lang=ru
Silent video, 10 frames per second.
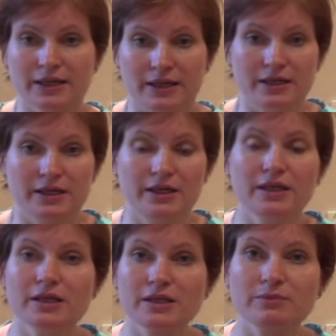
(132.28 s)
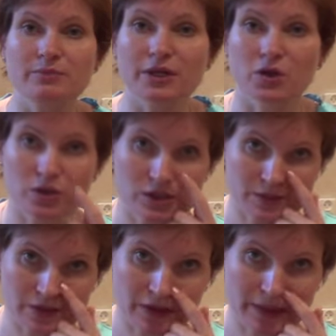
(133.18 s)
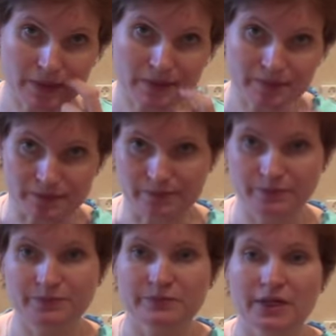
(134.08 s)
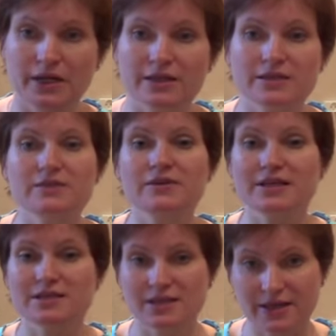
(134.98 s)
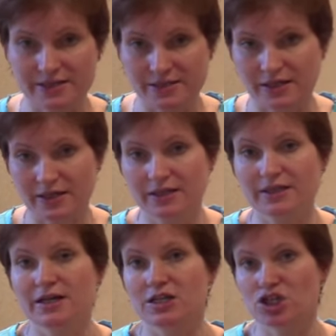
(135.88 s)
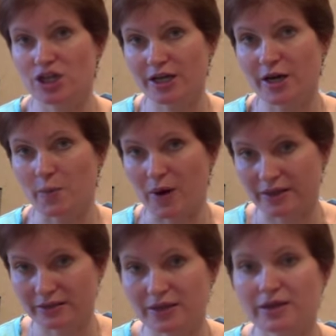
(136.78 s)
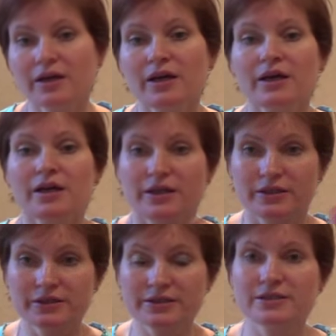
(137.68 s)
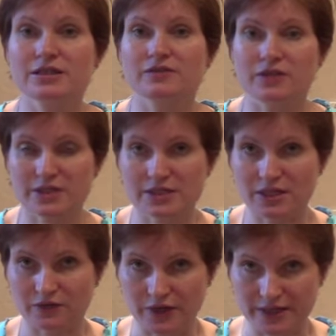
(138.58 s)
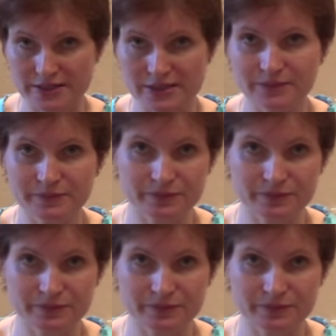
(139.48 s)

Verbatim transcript: Так, и переходим с вами к активной стадии, когда шейка матки интенсивно раскрывается